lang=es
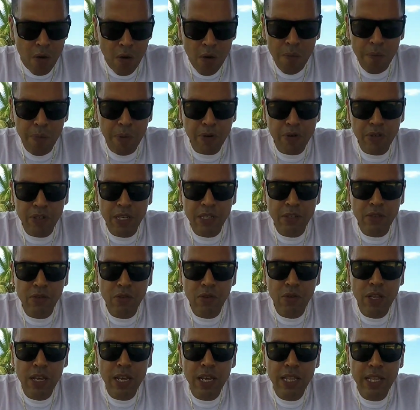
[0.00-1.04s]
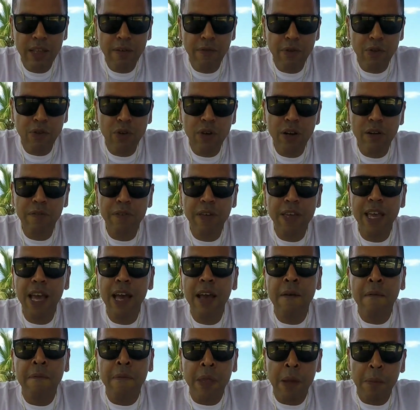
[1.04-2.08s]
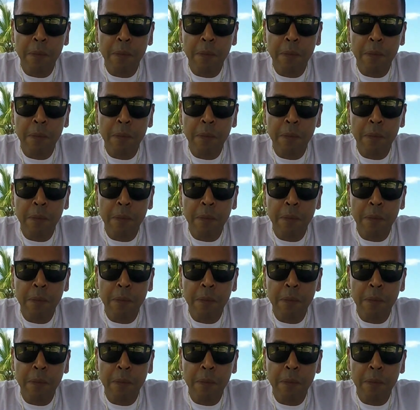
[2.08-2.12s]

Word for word: un proceso de, de fotografía,